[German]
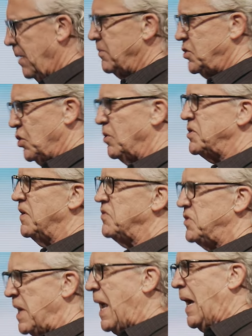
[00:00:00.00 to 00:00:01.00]
Nun in der
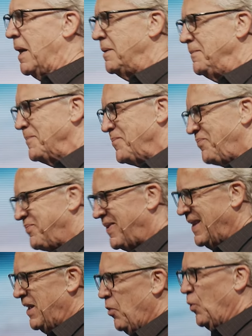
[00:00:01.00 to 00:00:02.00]
Zwischenzeit ist Jakob,
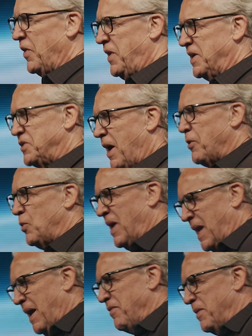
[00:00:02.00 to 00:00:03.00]
Josefs Vater,
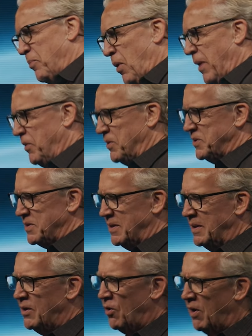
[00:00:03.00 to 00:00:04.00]
mit seinen elf
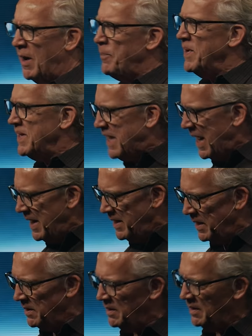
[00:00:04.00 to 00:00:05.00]
Brüdern in Kanaan.